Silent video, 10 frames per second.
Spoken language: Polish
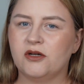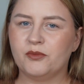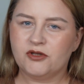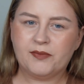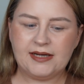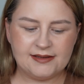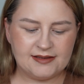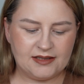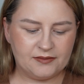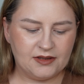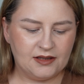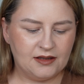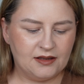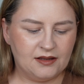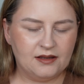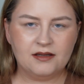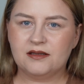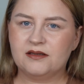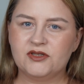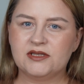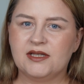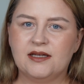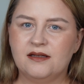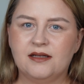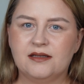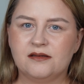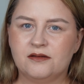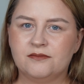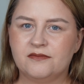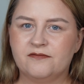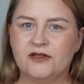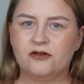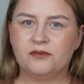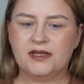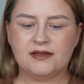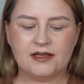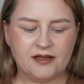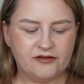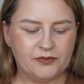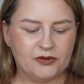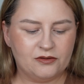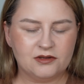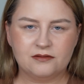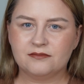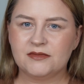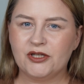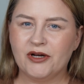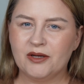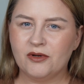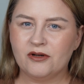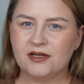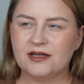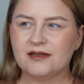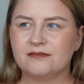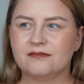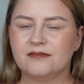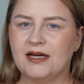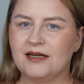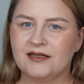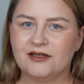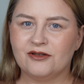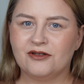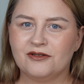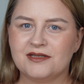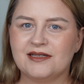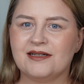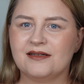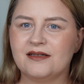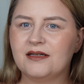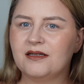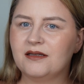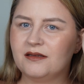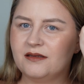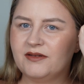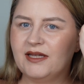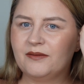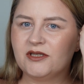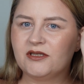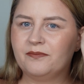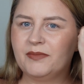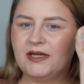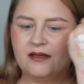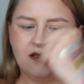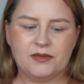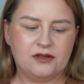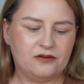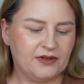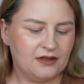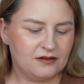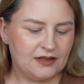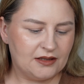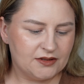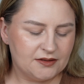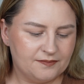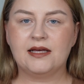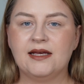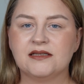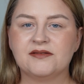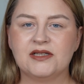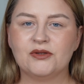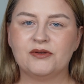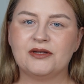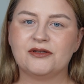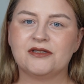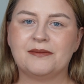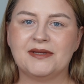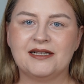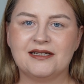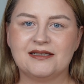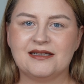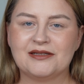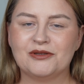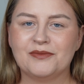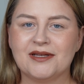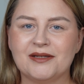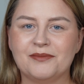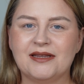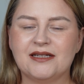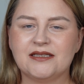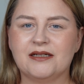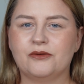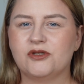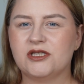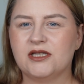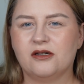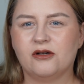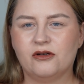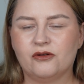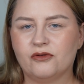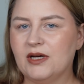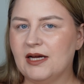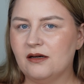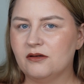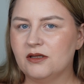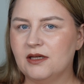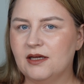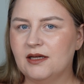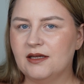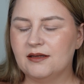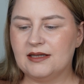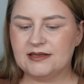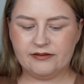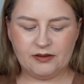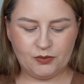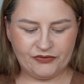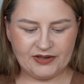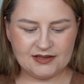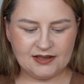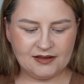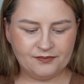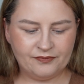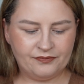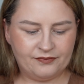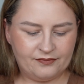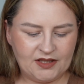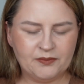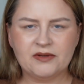go pod palcem. E, wszystkie inne są według mnie takie w punkt. Trochę mokry, ale nie do końca. E, wydaje mi się, że pięknie będą wyglądały. Ja ze względu na to, co mam teraz na sobie, będę chciała użyć tego koloru Alloy na całej powiece. No i